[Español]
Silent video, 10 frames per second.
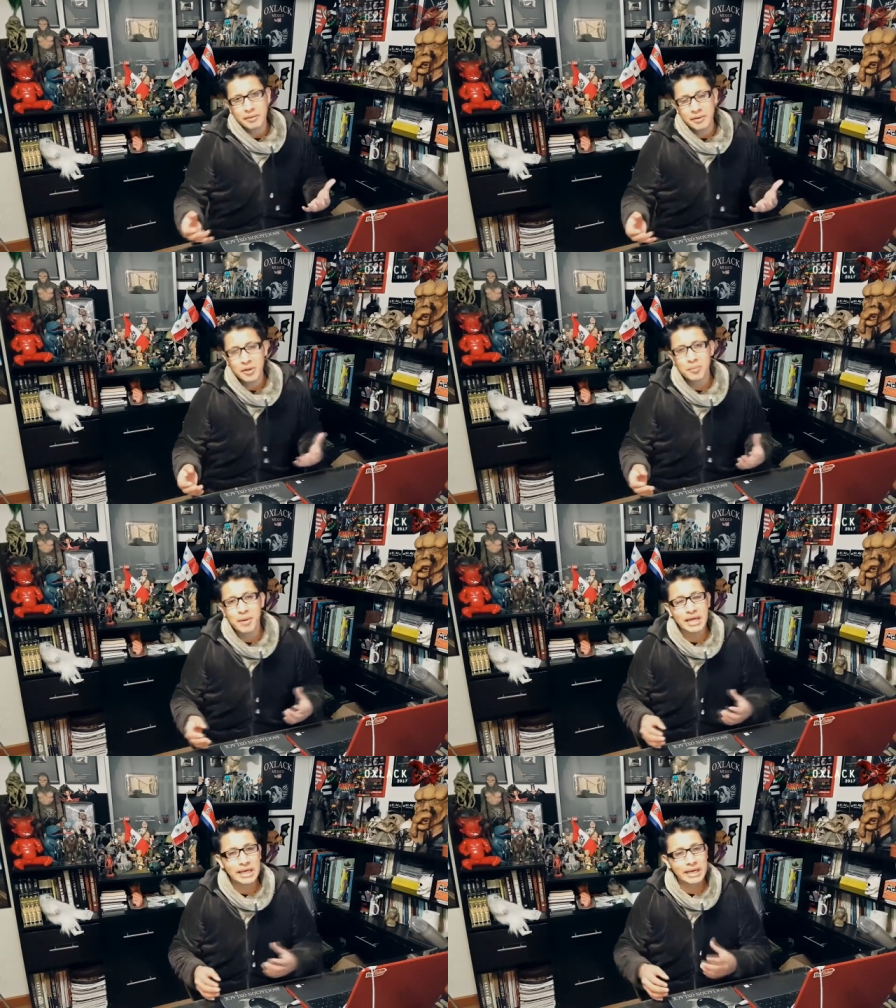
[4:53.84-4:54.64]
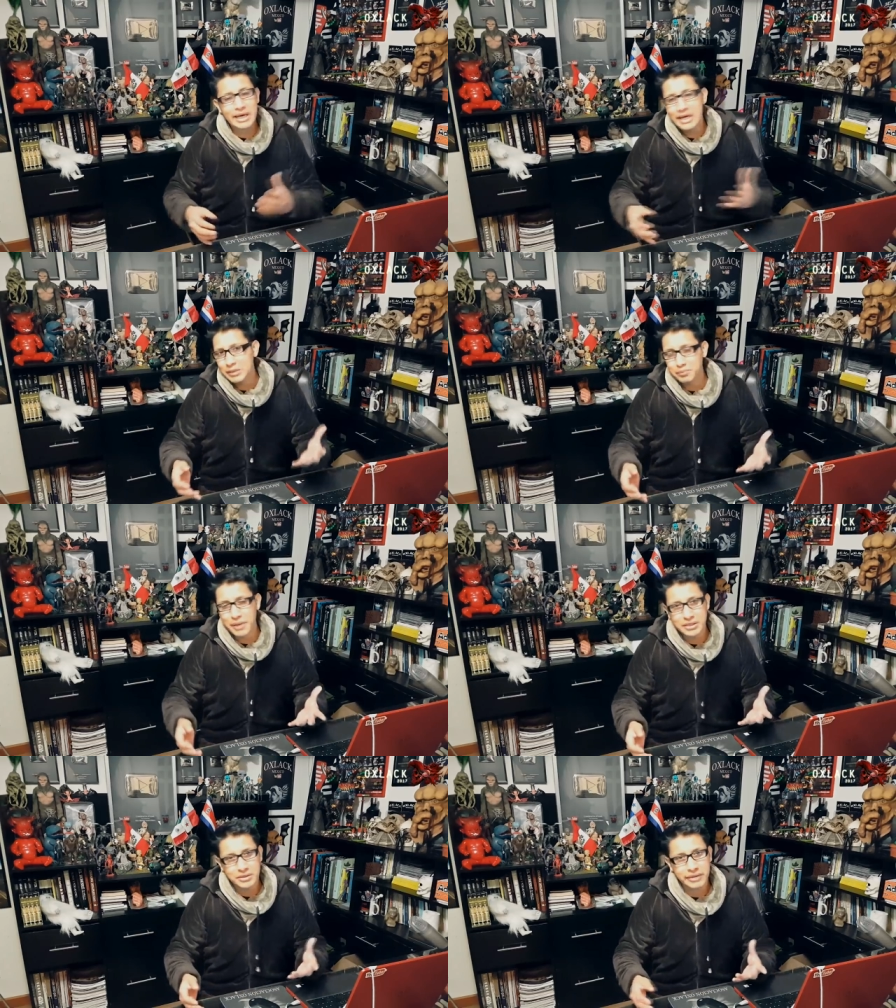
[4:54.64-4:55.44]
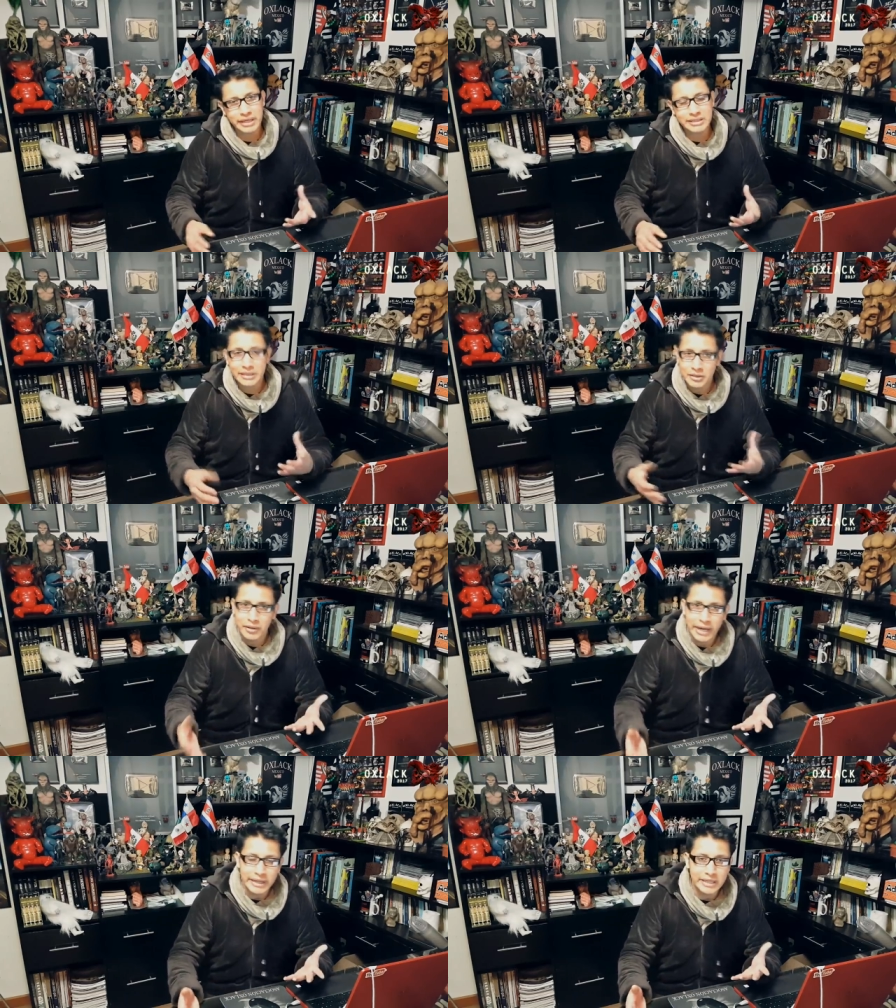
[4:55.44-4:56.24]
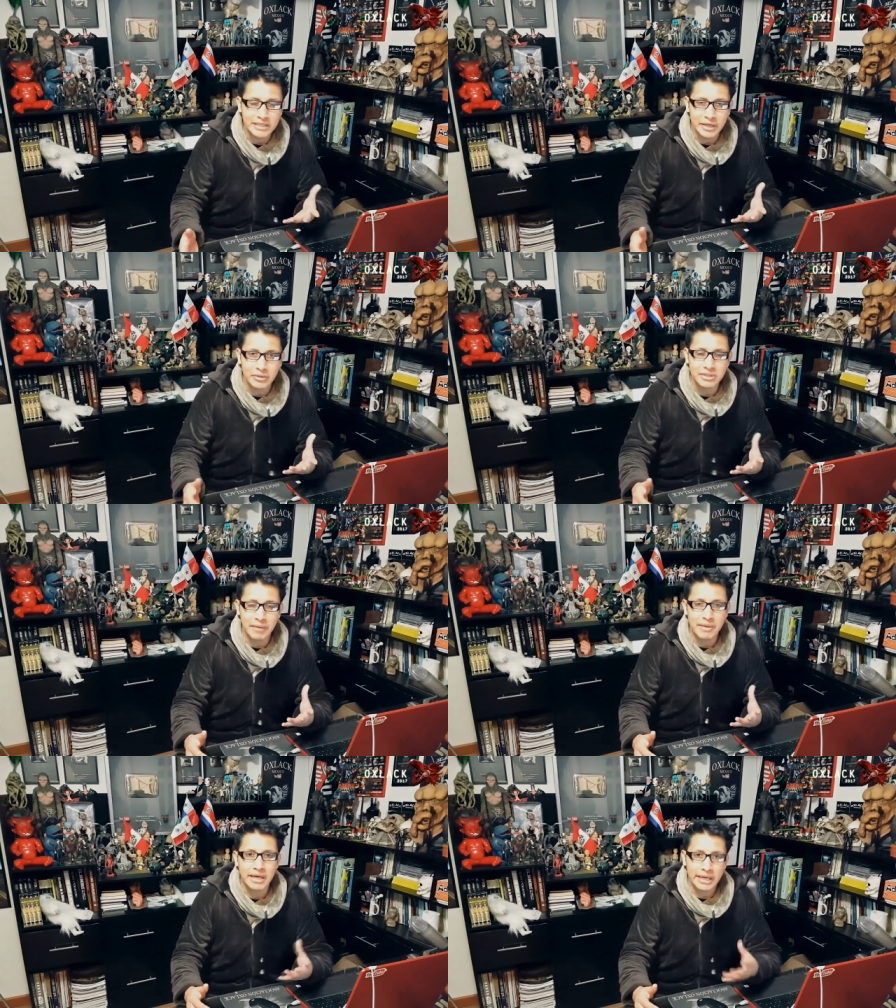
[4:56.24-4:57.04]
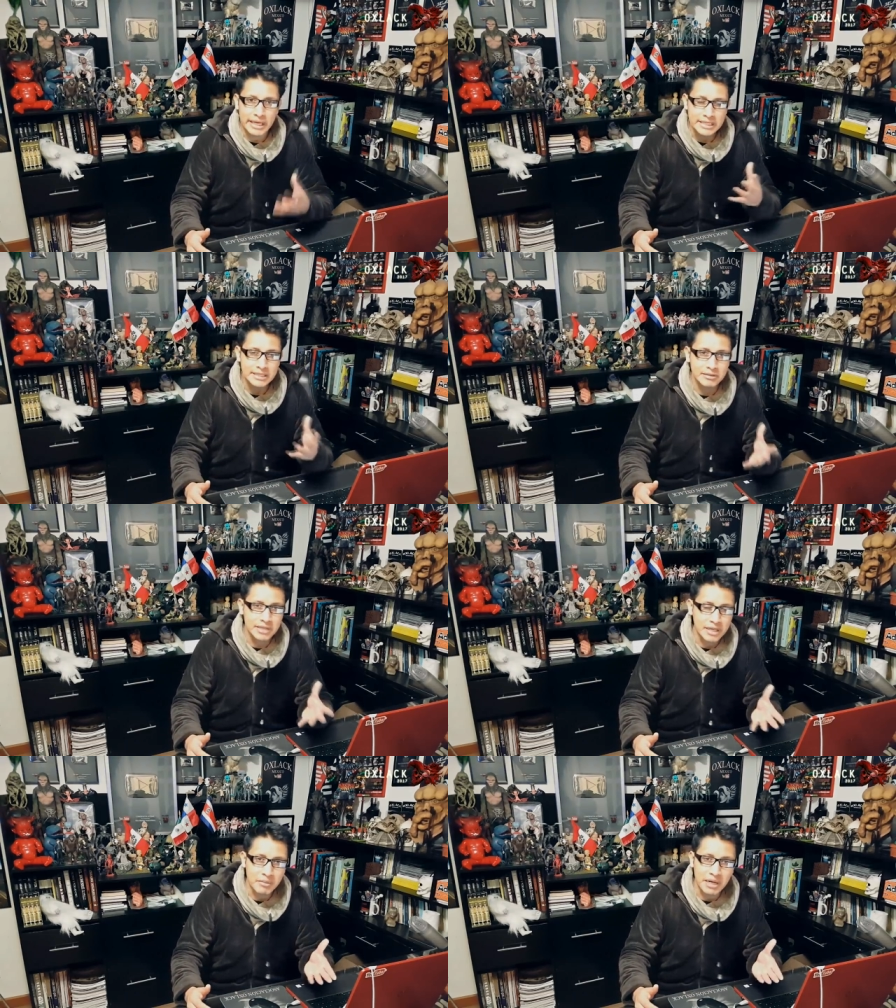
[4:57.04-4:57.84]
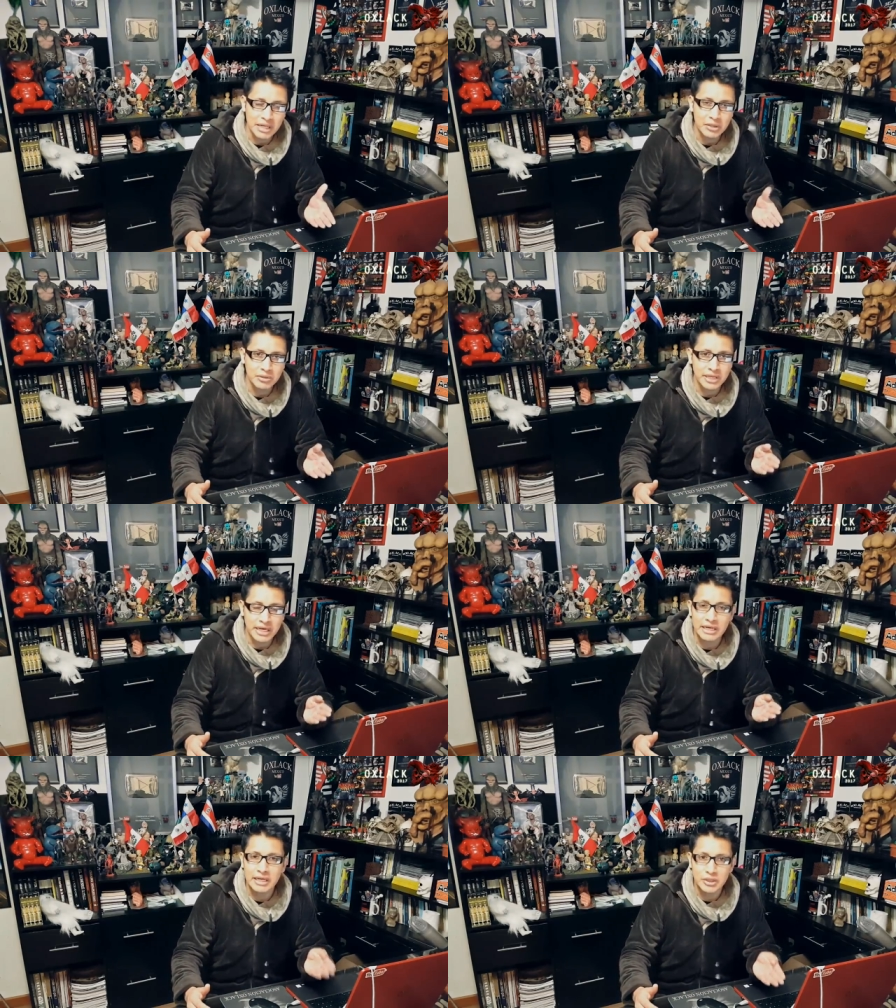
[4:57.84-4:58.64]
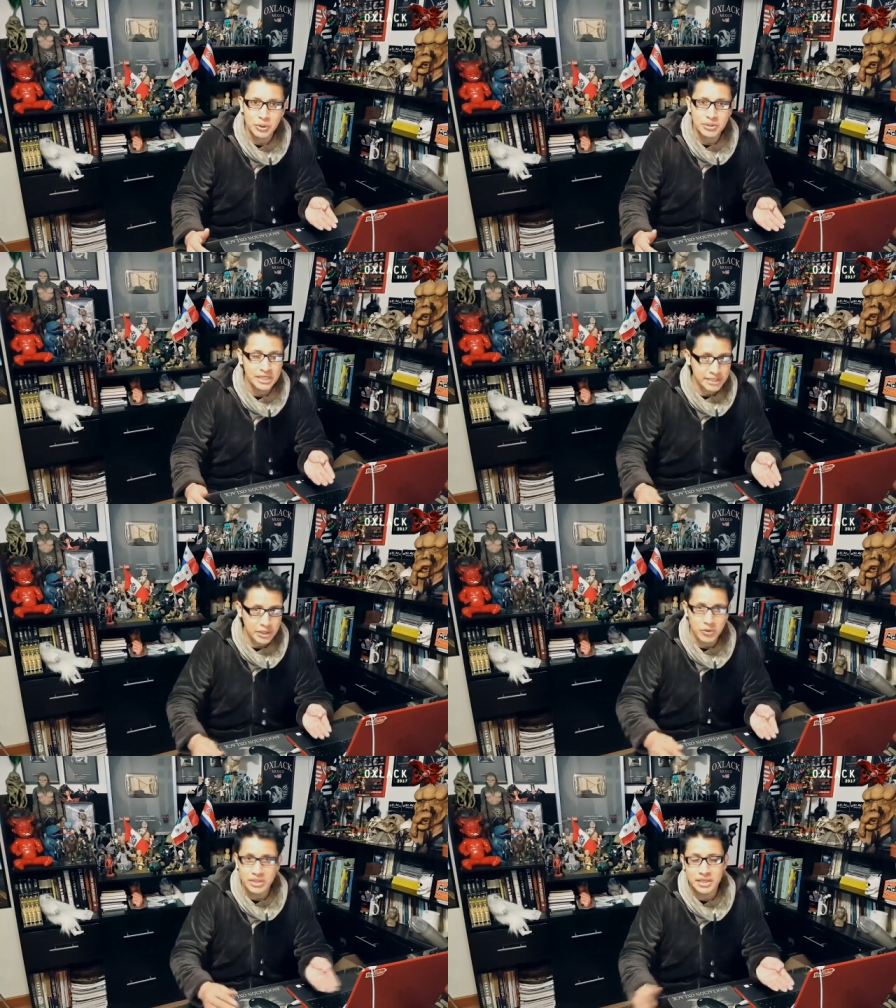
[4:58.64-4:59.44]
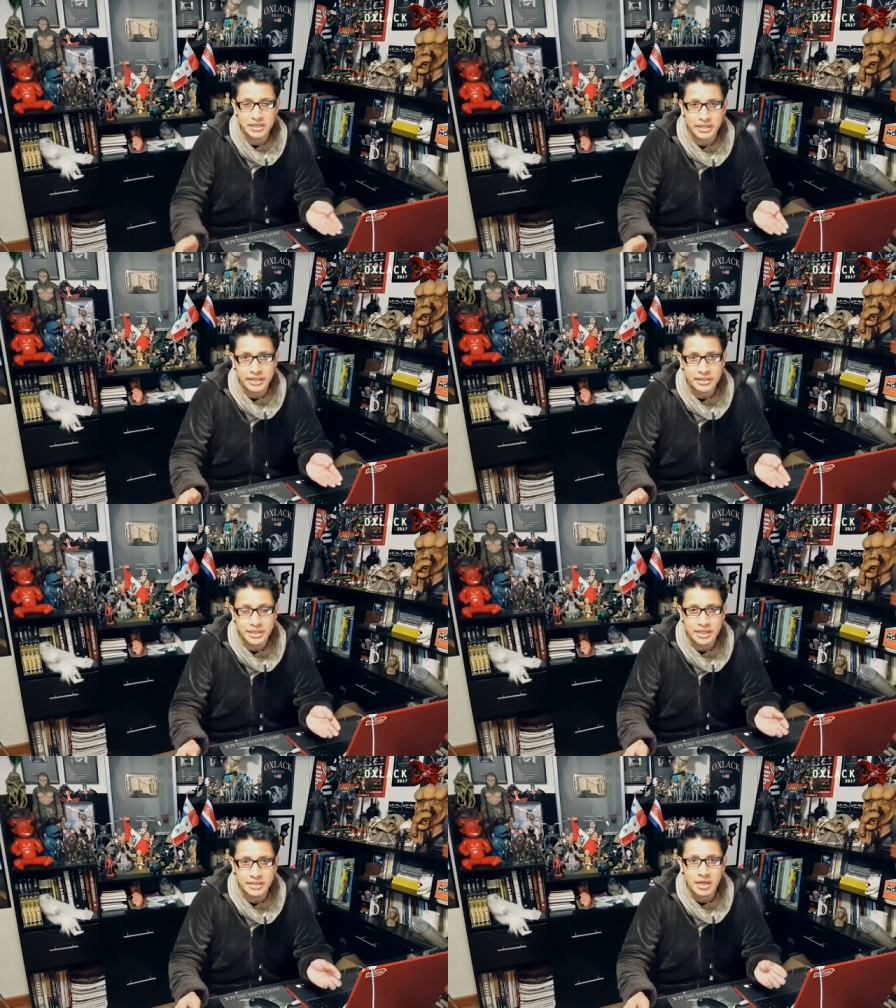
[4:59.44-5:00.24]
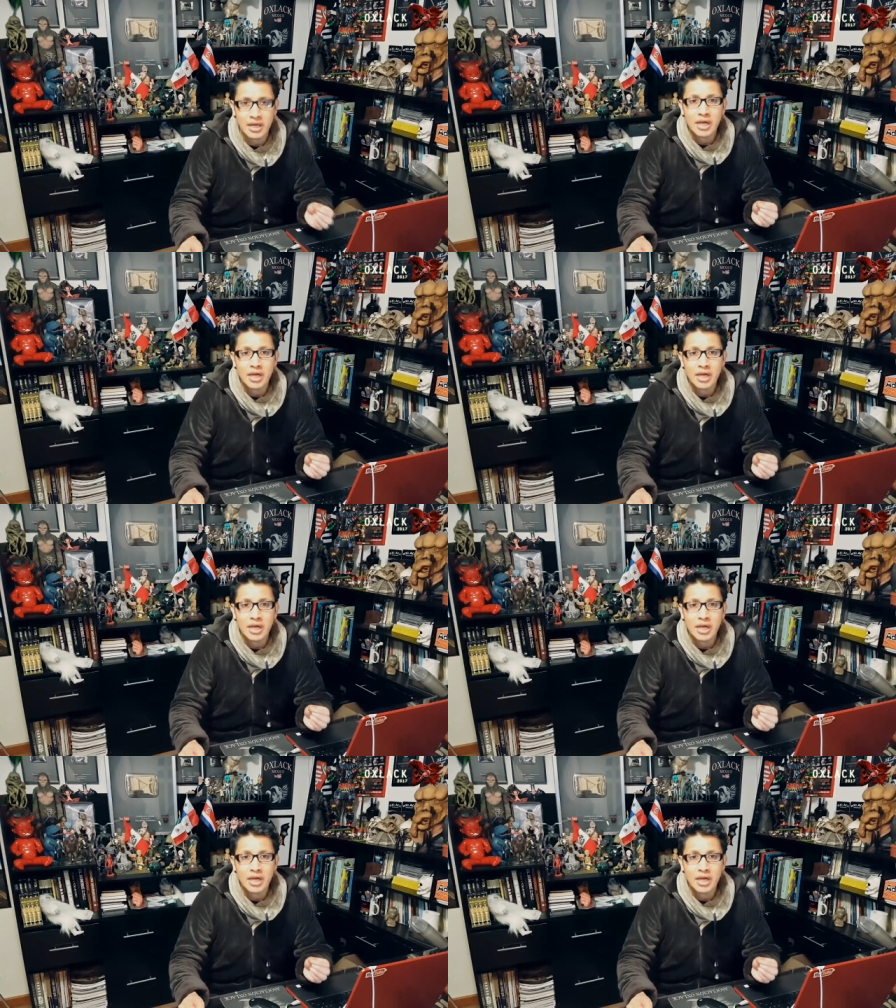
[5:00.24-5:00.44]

el video para que aquellas personas ignorantes que no sabían que estos animalitos eran lechuzas y no extraterrestres